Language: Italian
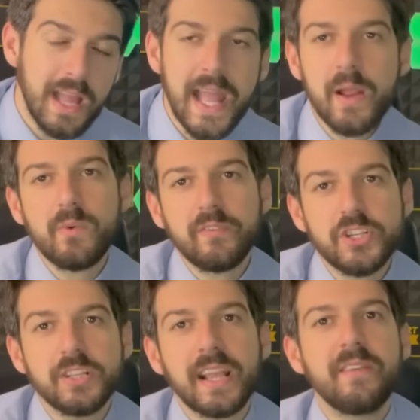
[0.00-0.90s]
è una
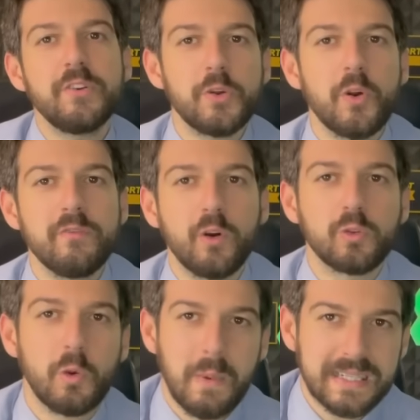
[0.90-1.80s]
vicenda che vedo
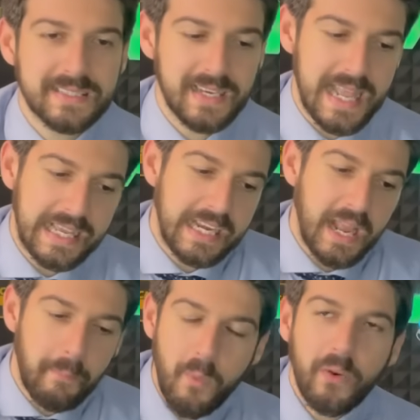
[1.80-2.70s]
coinvolto Max Allegri,
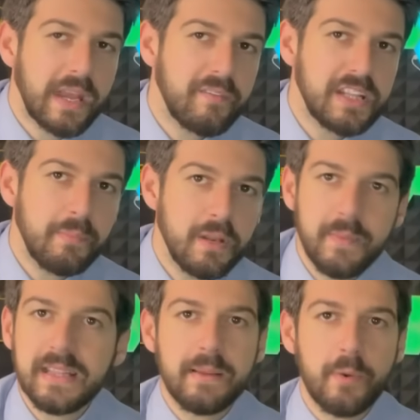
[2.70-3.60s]
che può
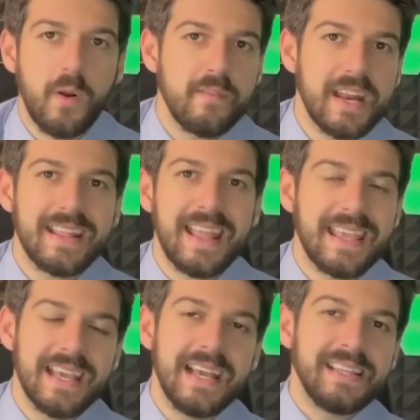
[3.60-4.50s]
inevitabilmente però avere
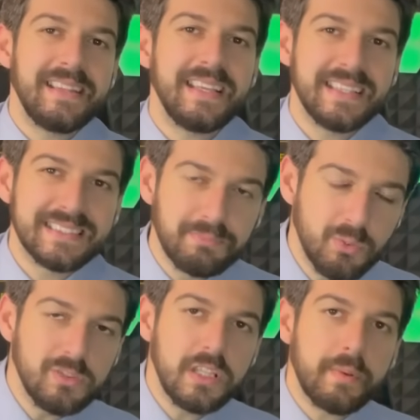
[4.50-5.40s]
dei, degli
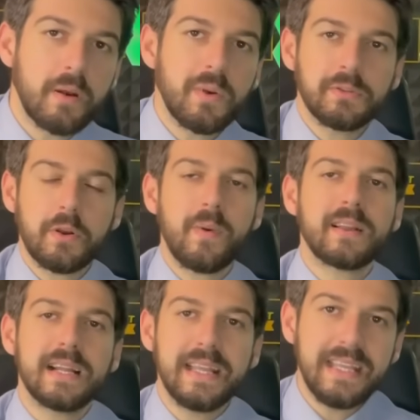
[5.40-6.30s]
spunti per quanto
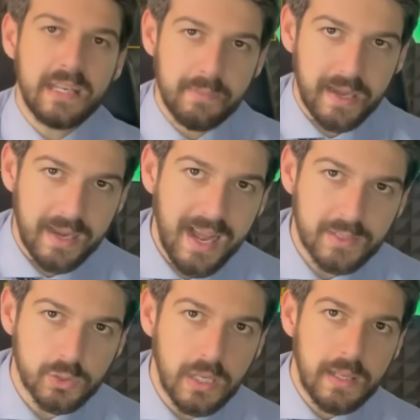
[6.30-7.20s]
riguarda il
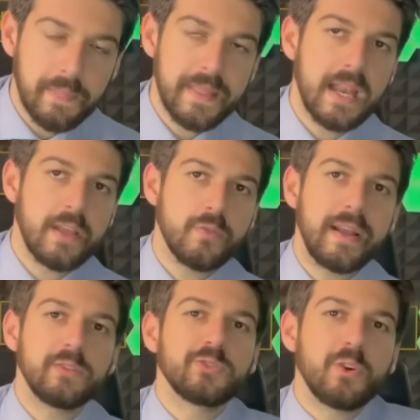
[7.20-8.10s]
mercato della
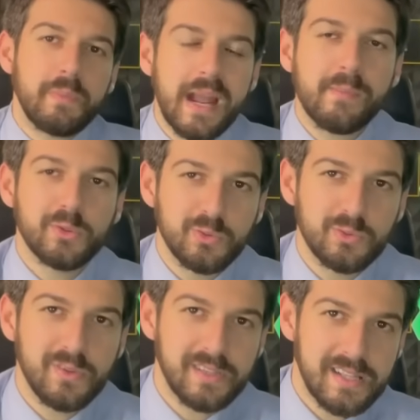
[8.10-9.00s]
Juventus. Scopriamo
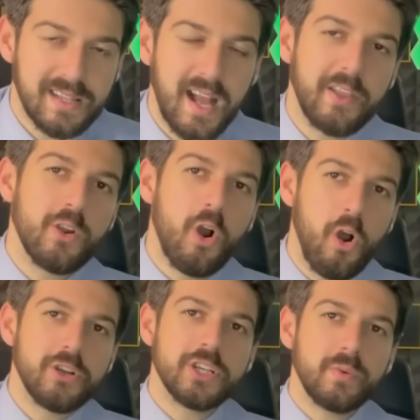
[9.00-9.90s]
tutto il dettaglio
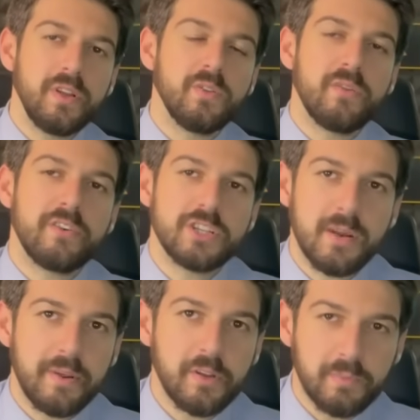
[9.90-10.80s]
oggi qui su
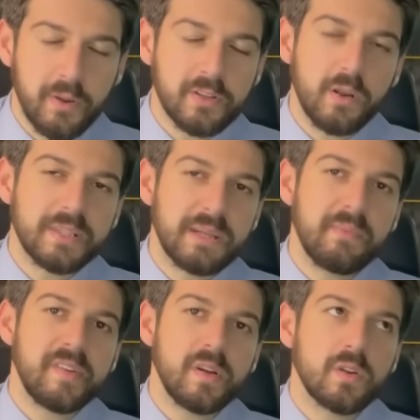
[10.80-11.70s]
FCM News Sport, come
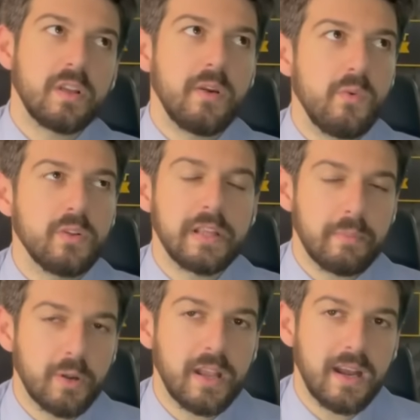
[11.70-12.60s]
sempre vi ricordo è uno dei
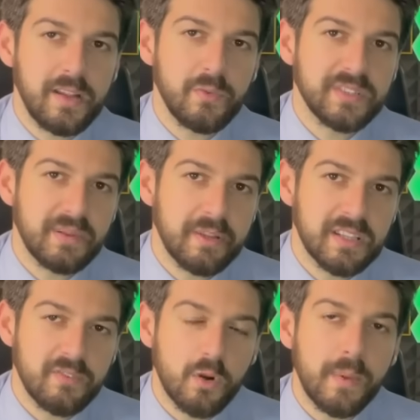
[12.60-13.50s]
pochi canali su questa
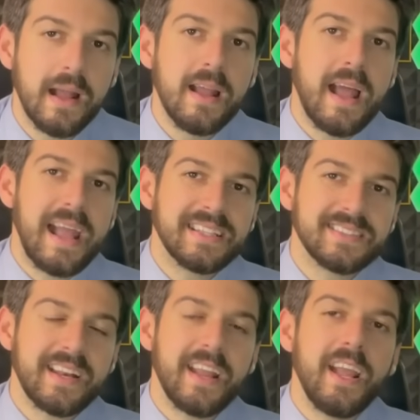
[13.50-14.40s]
piattaforma a
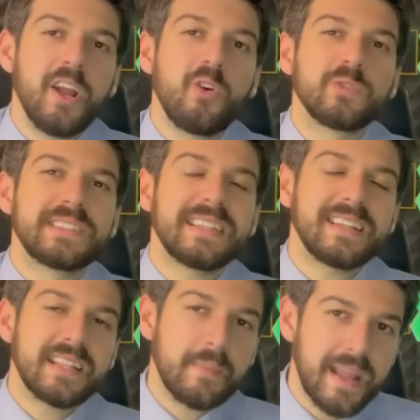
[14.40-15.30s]
essere
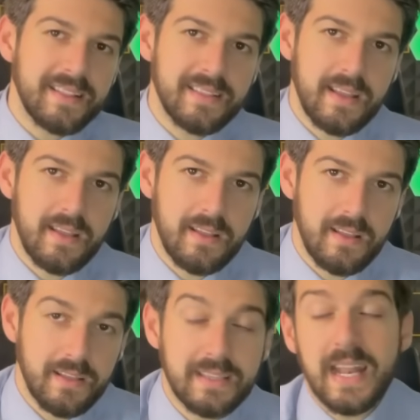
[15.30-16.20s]
costantemente,
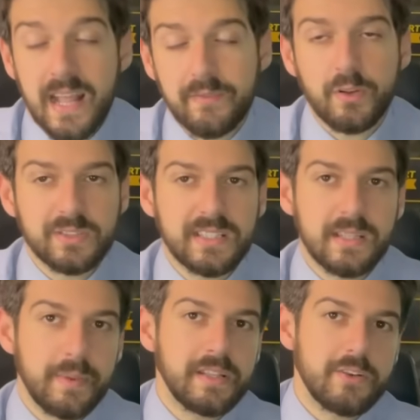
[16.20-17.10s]
eh, tenervi
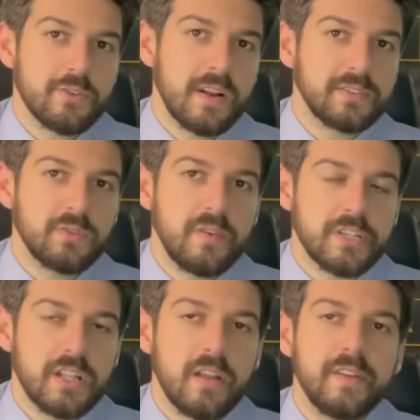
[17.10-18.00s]
costantemente aggiornati sulle
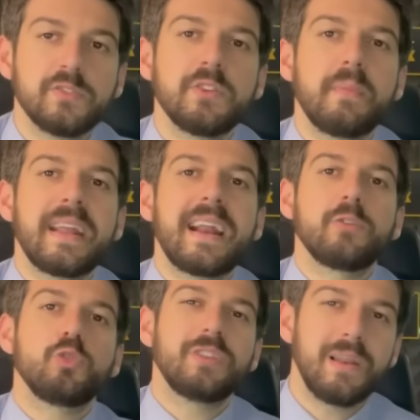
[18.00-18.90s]
vicende della Juventus in maniera
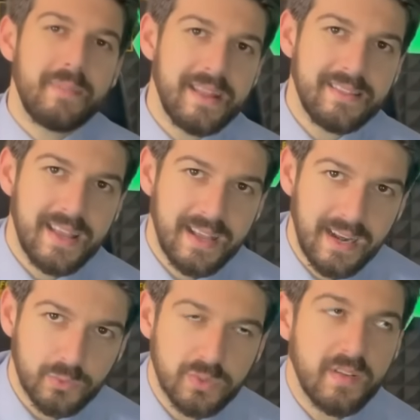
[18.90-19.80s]
totalmente
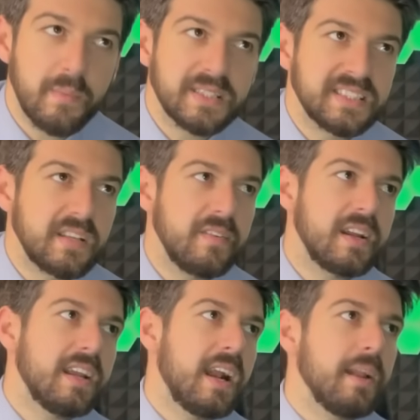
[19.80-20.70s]
gratuita, basta iscrivervi
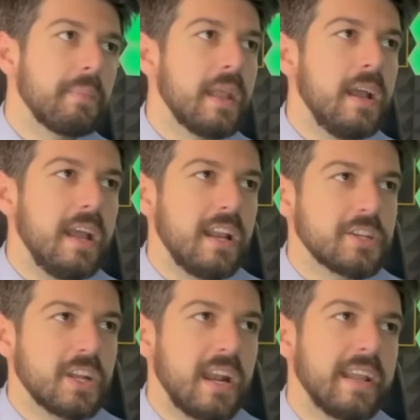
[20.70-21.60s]
al canale e
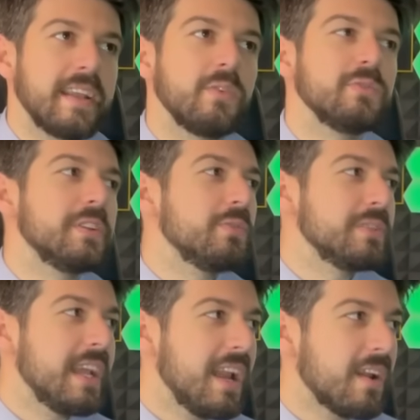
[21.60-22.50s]
lasciare like e contenuti
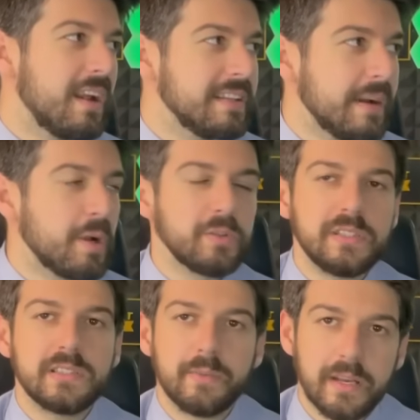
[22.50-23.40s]
minuti. E allora andiamo alla
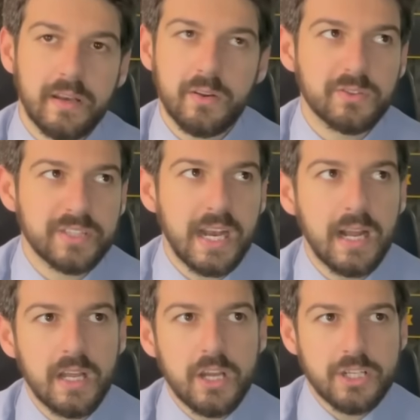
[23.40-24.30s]
notizia perché Nicolo
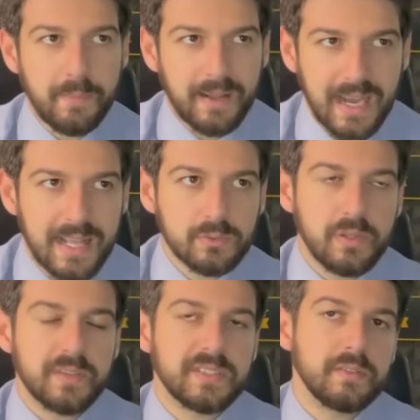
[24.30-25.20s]
Schira ci ha parlato
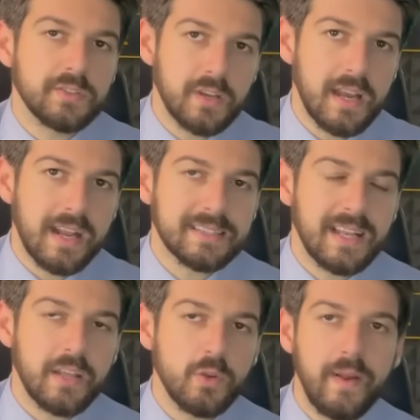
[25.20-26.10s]
di questa situazione legata
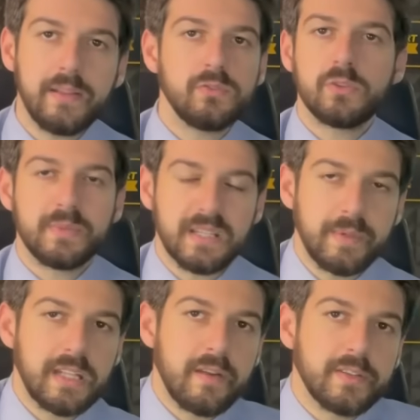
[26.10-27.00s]
alla Juventus. Come
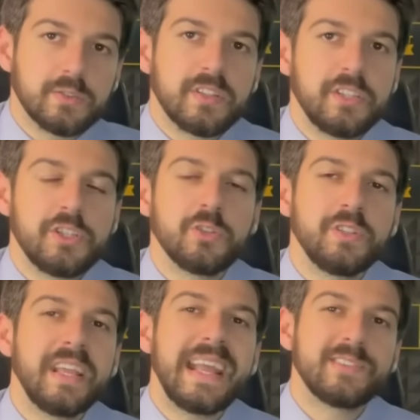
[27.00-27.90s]
sapete la Juventus ha deciso
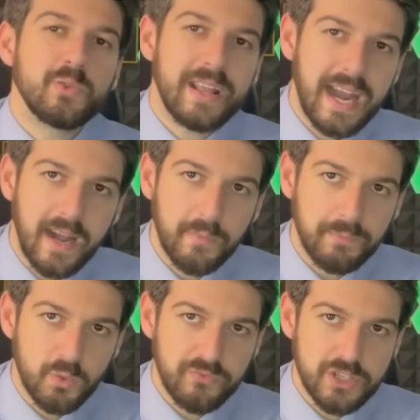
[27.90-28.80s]
di esonerare
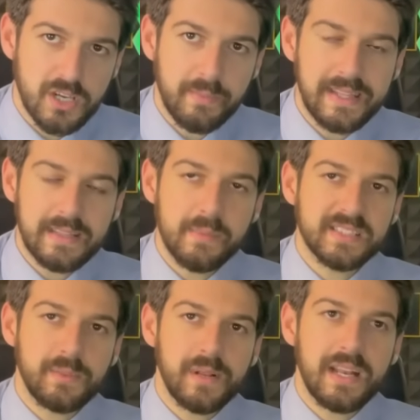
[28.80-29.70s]
ufficialmente
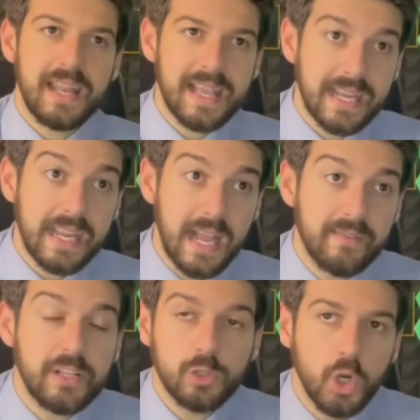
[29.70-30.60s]
Massimiliano Allegri
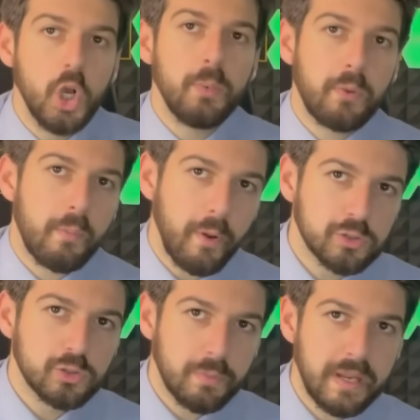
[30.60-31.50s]
avendo
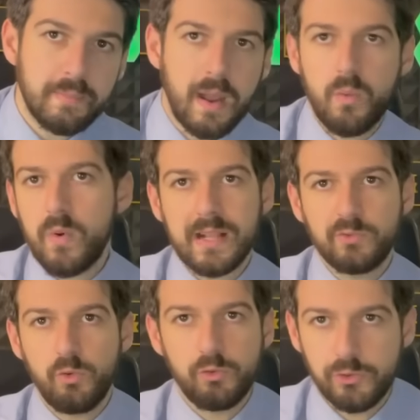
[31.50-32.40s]
proposto prima una
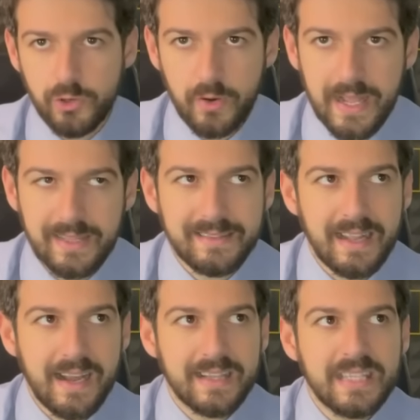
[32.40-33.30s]
soluzione
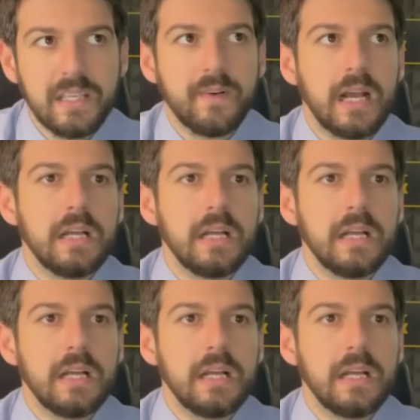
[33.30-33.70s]
alternativa,